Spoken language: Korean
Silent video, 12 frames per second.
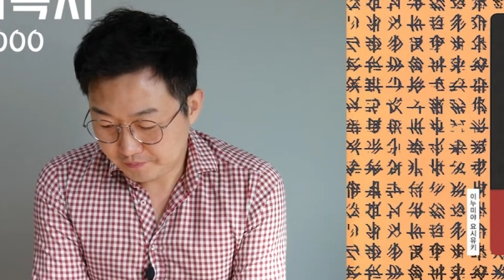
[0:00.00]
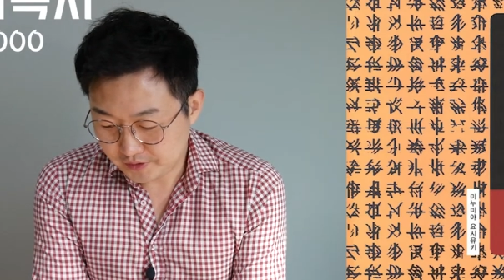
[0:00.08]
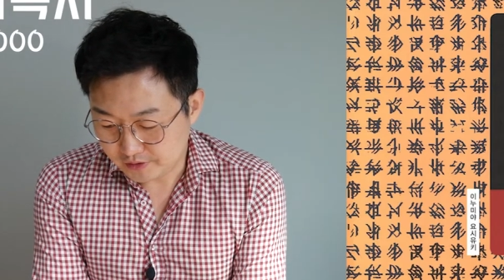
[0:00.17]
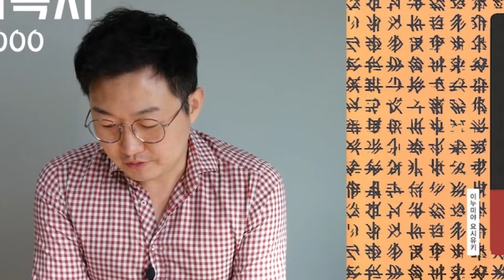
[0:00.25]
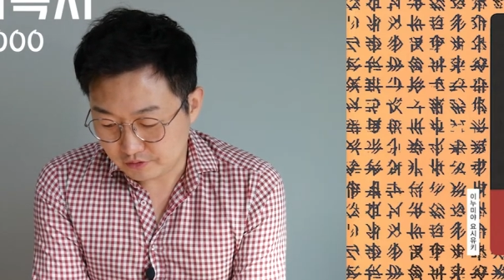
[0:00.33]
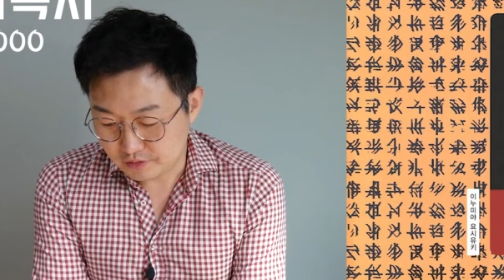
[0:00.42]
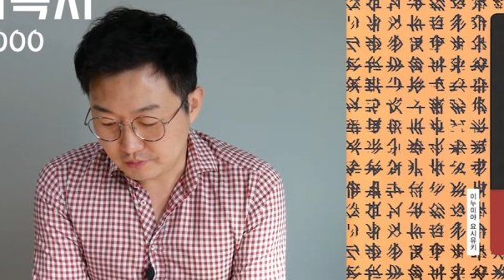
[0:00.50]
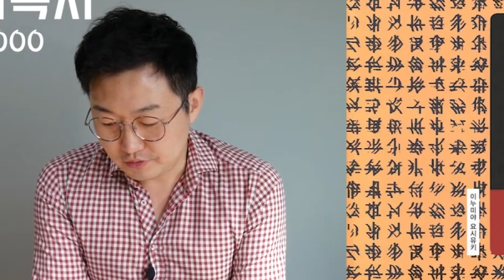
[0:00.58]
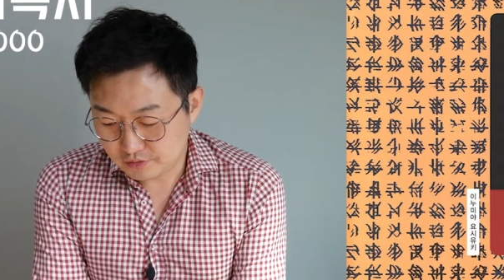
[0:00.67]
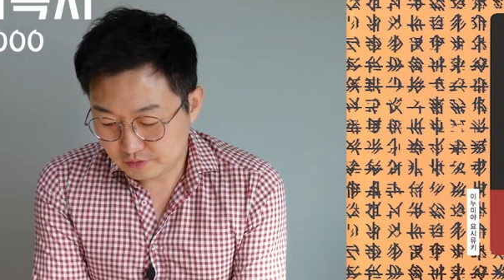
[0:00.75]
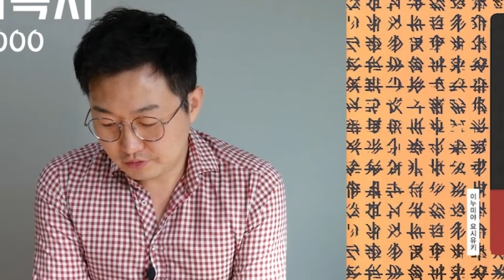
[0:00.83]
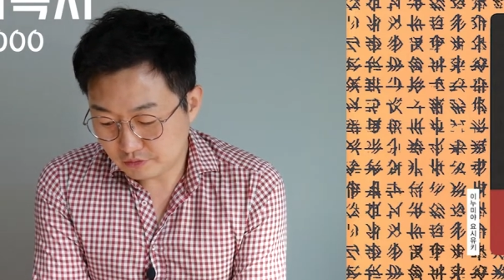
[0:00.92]
그리고
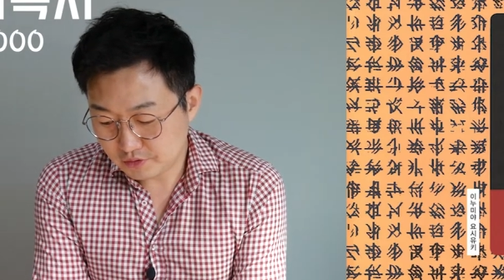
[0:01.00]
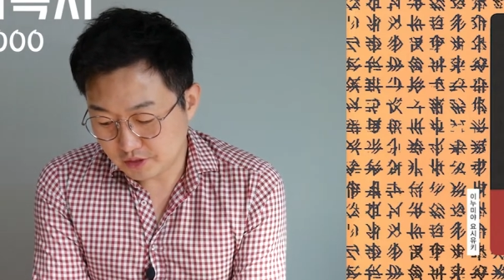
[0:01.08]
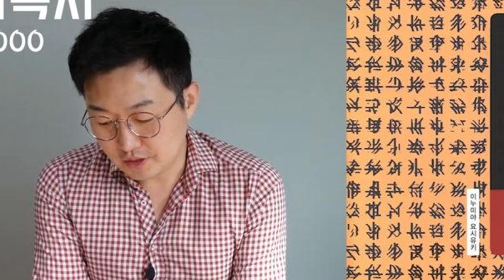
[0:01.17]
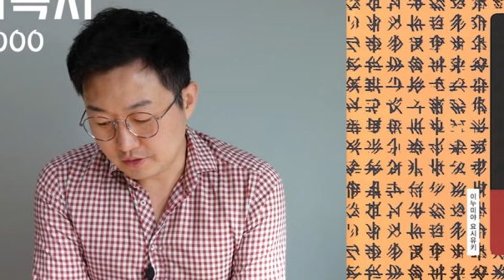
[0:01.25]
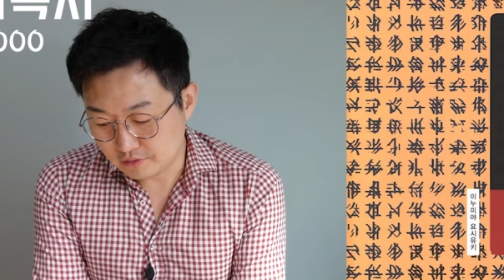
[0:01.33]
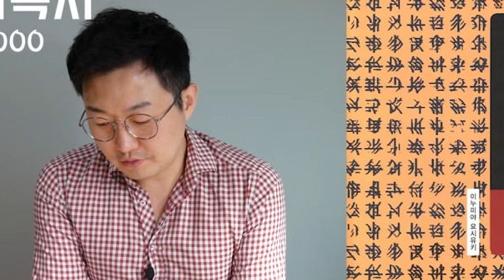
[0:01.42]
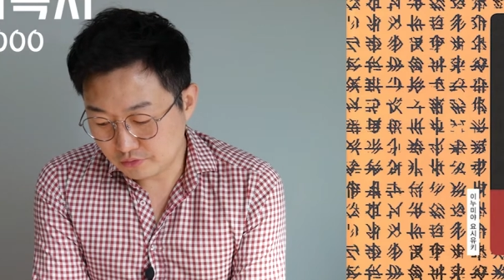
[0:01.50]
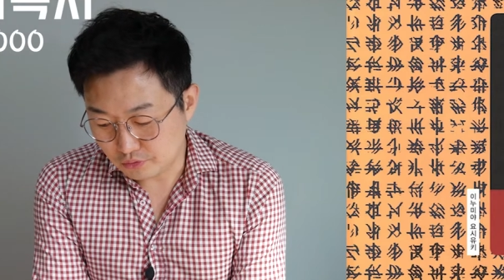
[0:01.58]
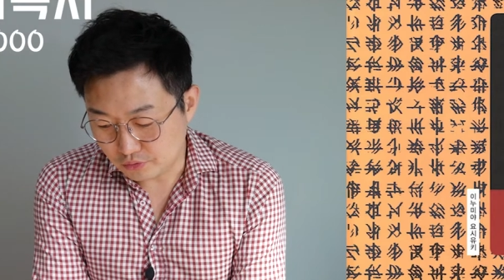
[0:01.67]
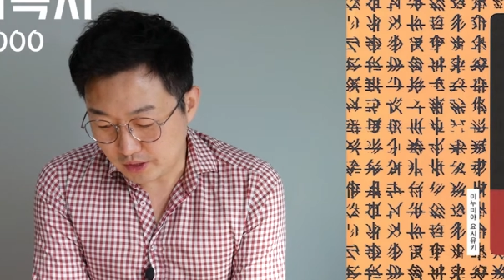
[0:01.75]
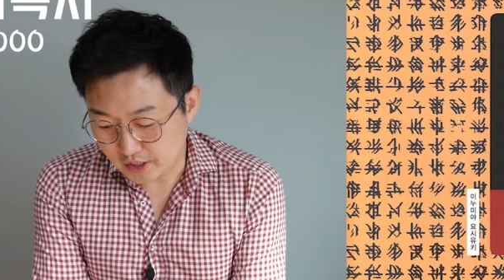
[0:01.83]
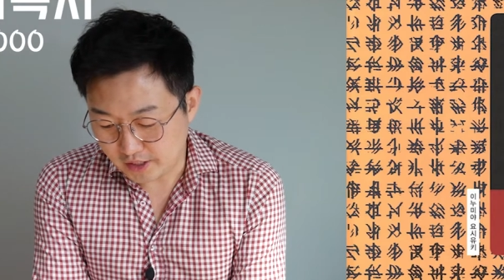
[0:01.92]
일본은 수동적이고
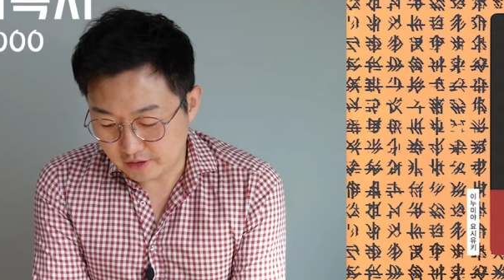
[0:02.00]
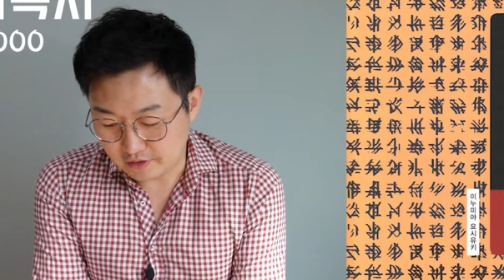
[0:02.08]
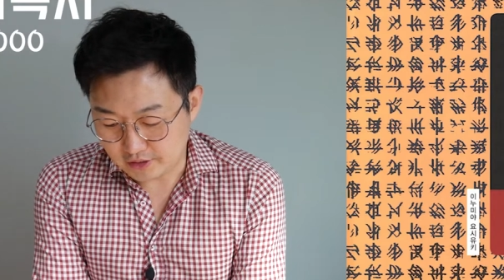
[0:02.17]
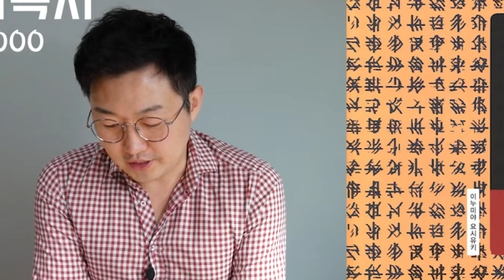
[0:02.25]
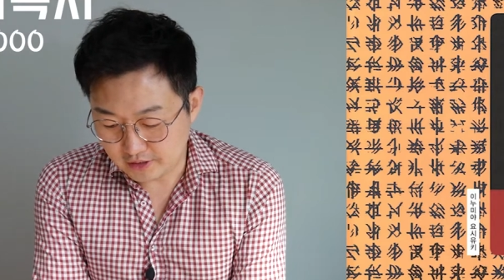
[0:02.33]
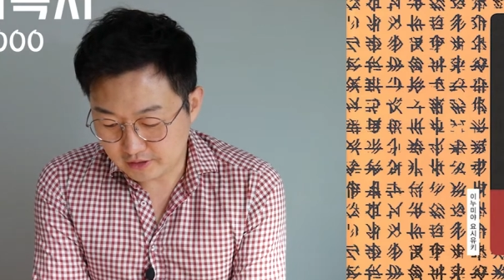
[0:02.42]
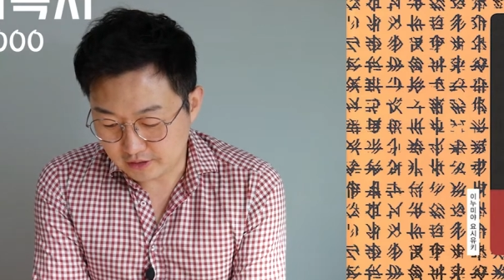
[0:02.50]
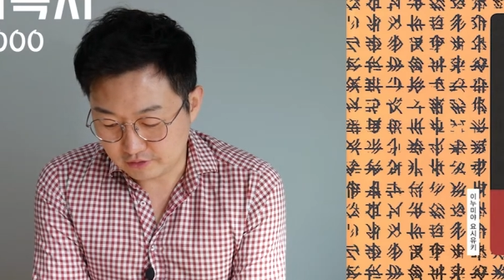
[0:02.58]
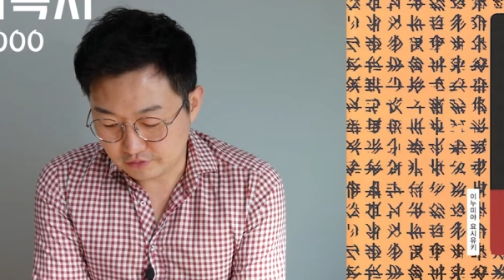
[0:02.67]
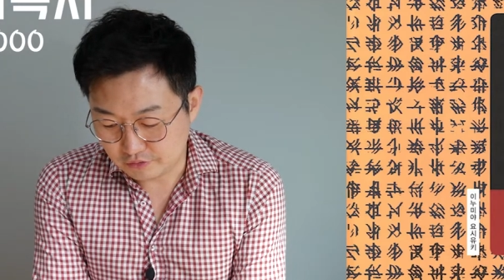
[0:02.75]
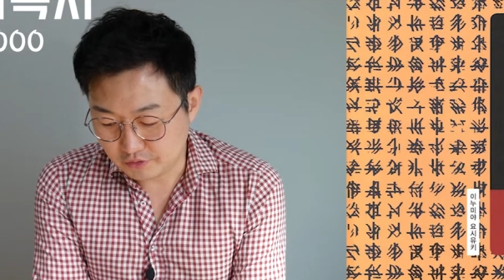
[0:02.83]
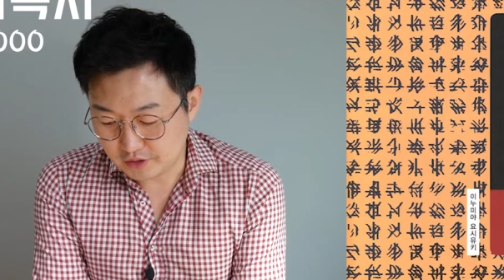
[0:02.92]
조화의 역할을 되게
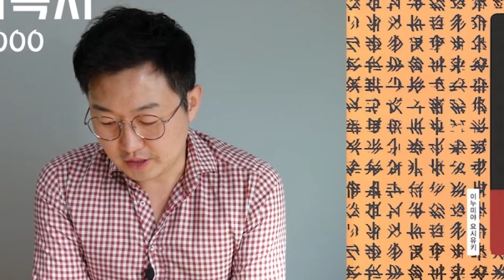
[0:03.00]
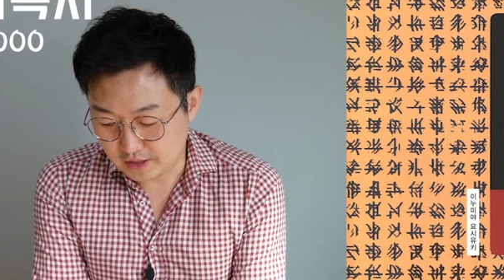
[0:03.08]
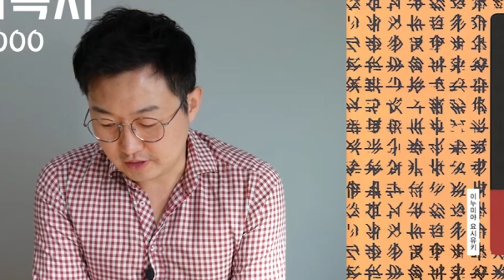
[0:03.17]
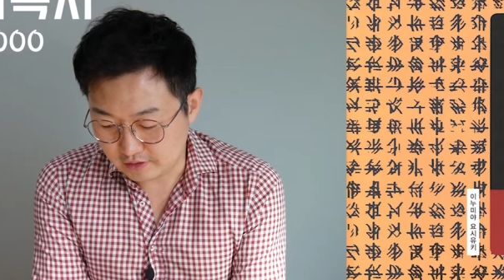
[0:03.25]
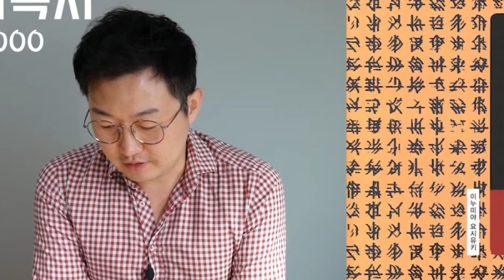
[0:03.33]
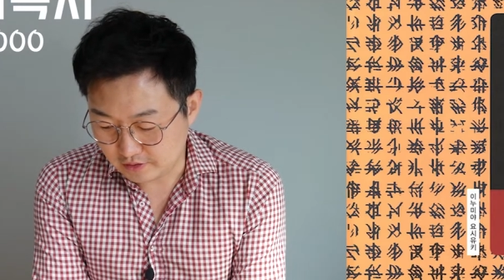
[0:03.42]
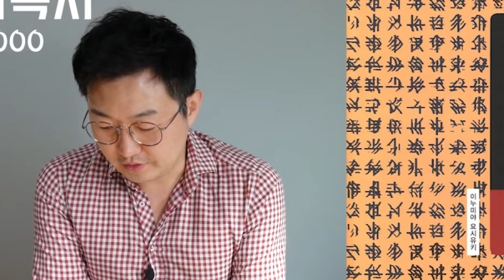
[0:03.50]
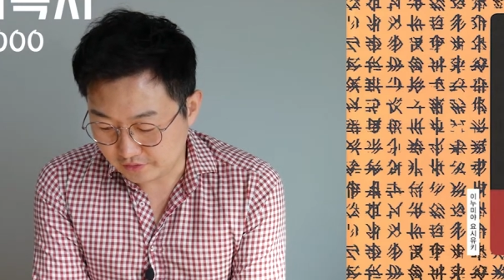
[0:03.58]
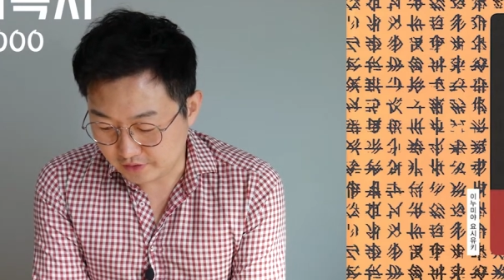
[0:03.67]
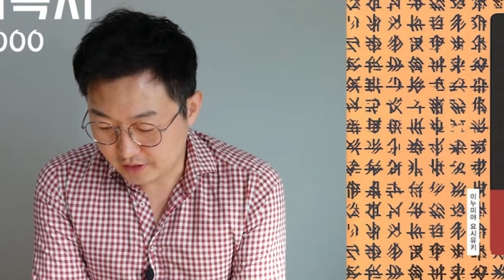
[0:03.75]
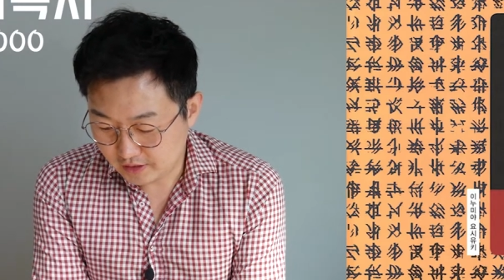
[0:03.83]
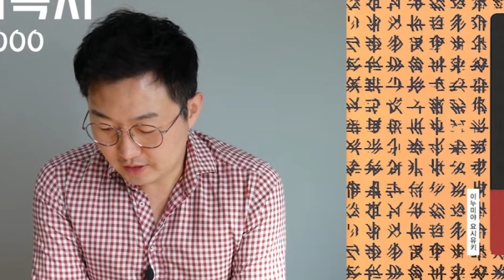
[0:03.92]
중요시하는 그런